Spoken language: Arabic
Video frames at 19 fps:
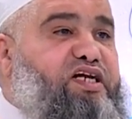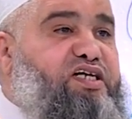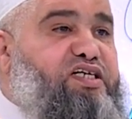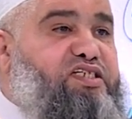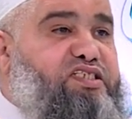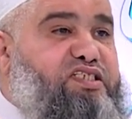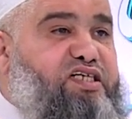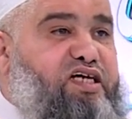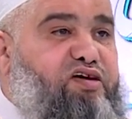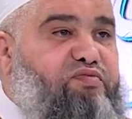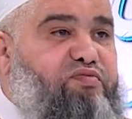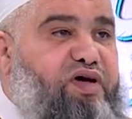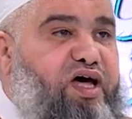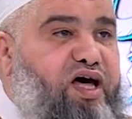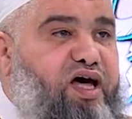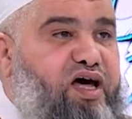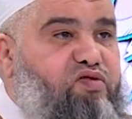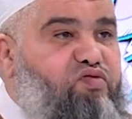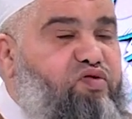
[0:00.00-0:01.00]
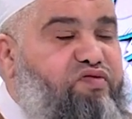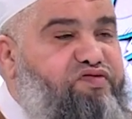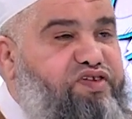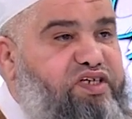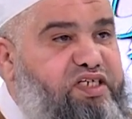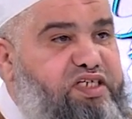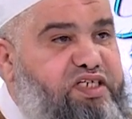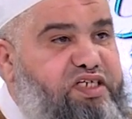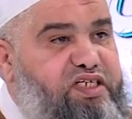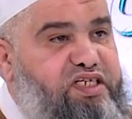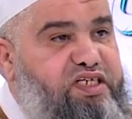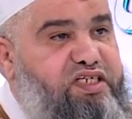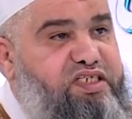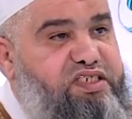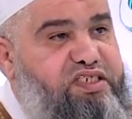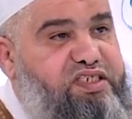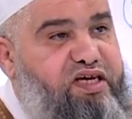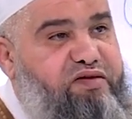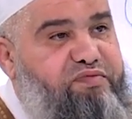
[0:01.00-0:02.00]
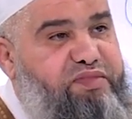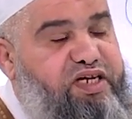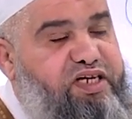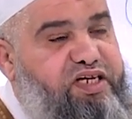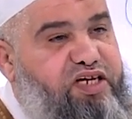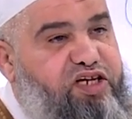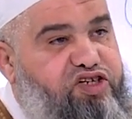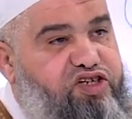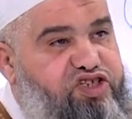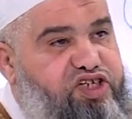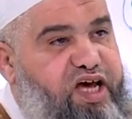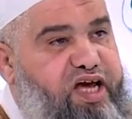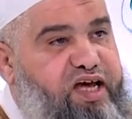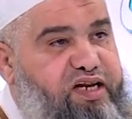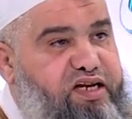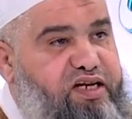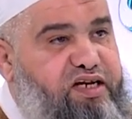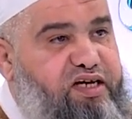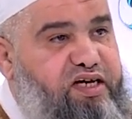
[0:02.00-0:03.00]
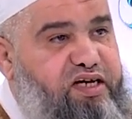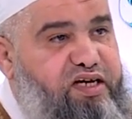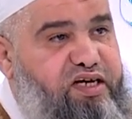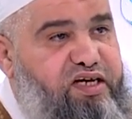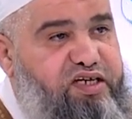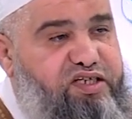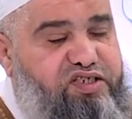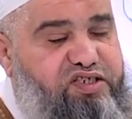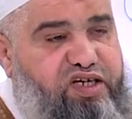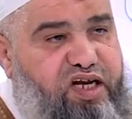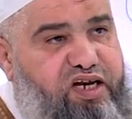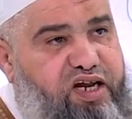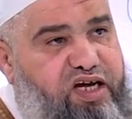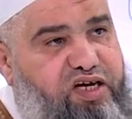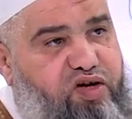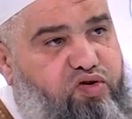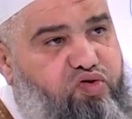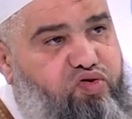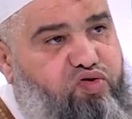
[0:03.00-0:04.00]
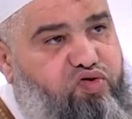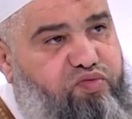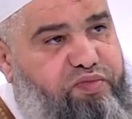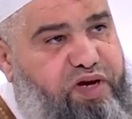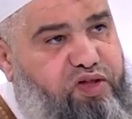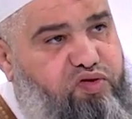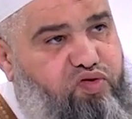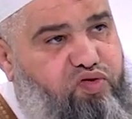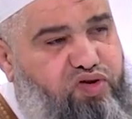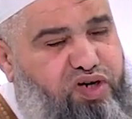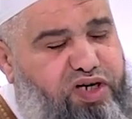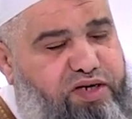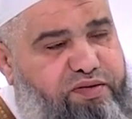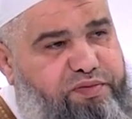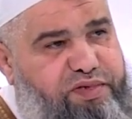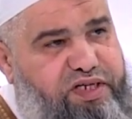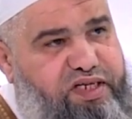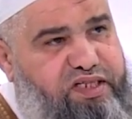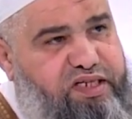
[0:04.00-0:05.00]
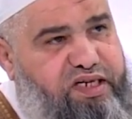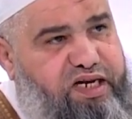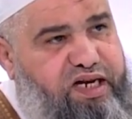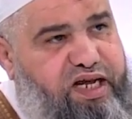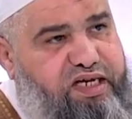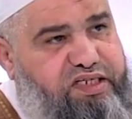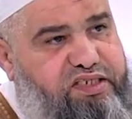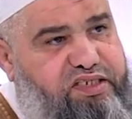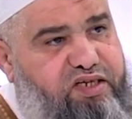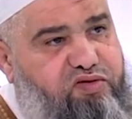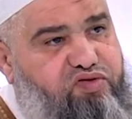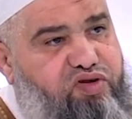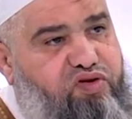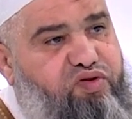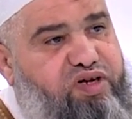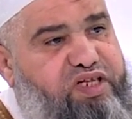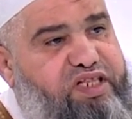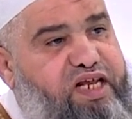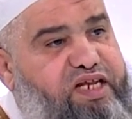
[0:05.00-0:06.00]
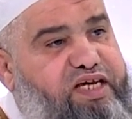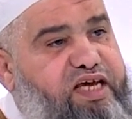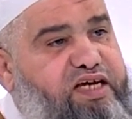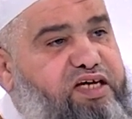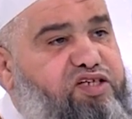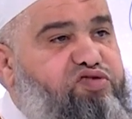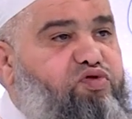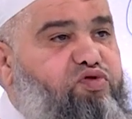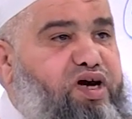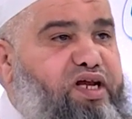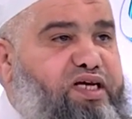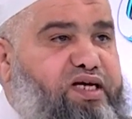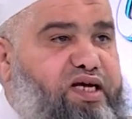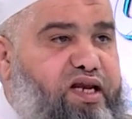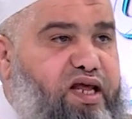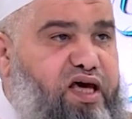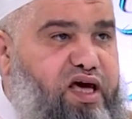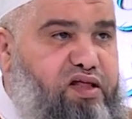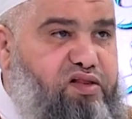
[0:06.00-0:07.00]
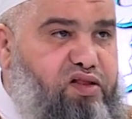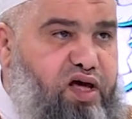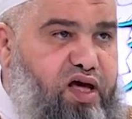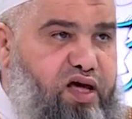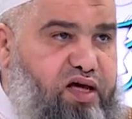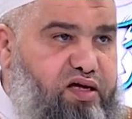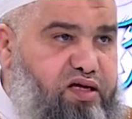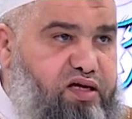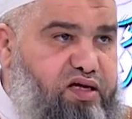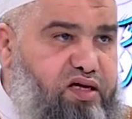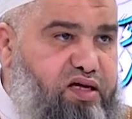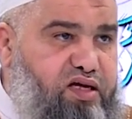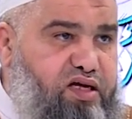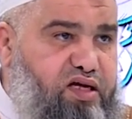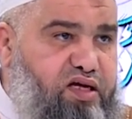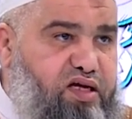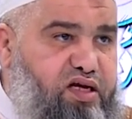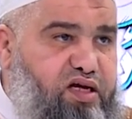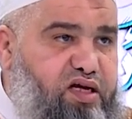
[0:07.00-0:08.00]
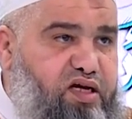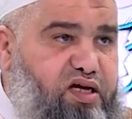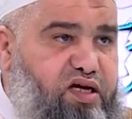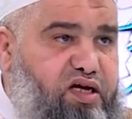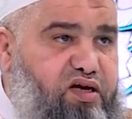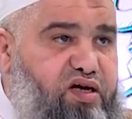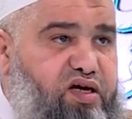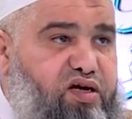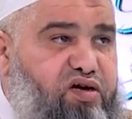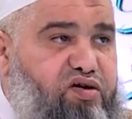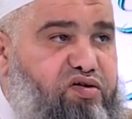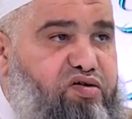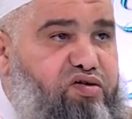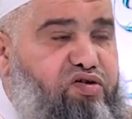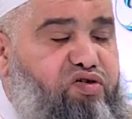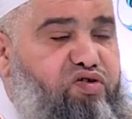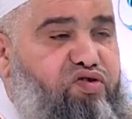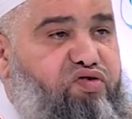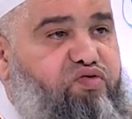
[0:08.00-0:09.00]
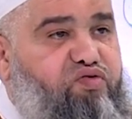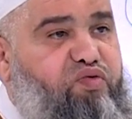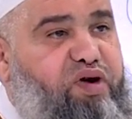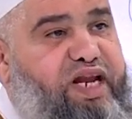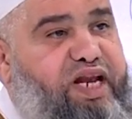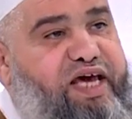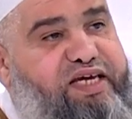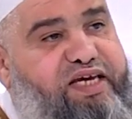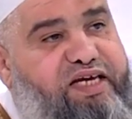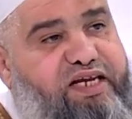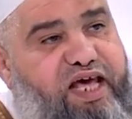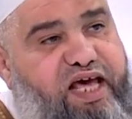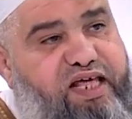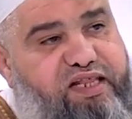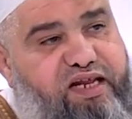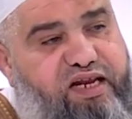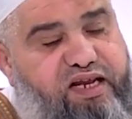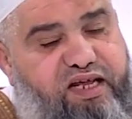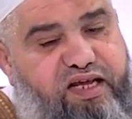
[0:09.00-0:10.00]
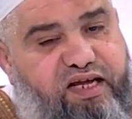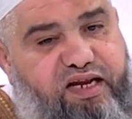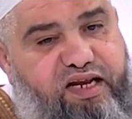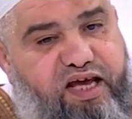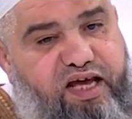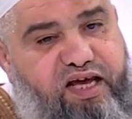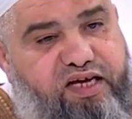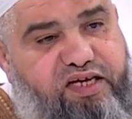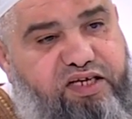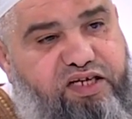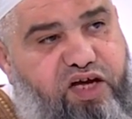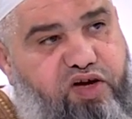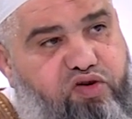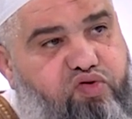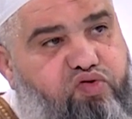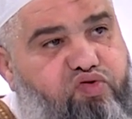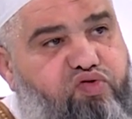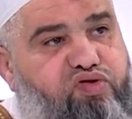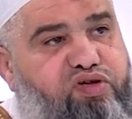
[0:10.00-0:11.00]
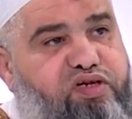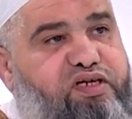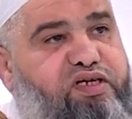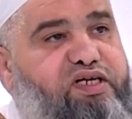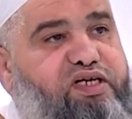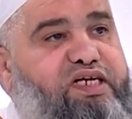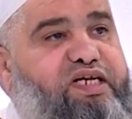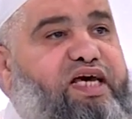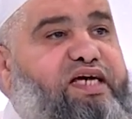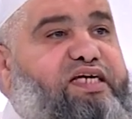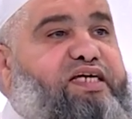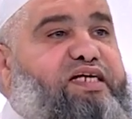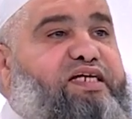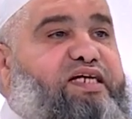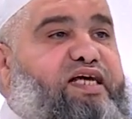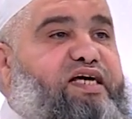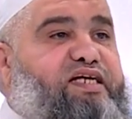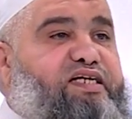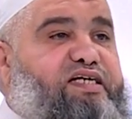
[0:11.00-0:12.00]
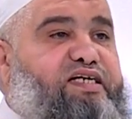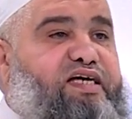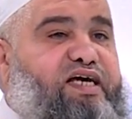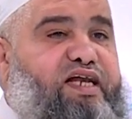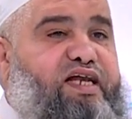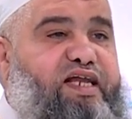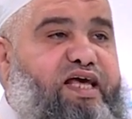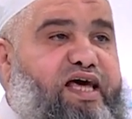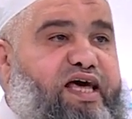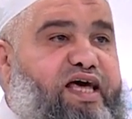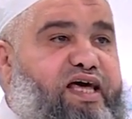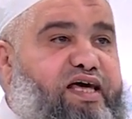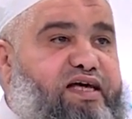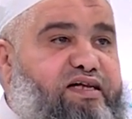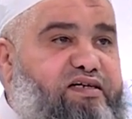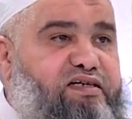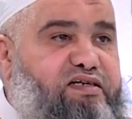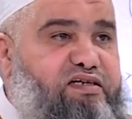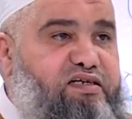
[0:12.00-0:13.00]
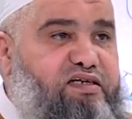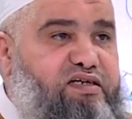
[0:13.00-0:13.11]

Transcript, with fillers: الاستعمار وفي زمن الجهل إن شاء الله يكون معذورا بإذن الله عز وجل ولذلك يجب عليه القضاء إن شاء الله ولكن هذا الأخ يقول لكنني الآن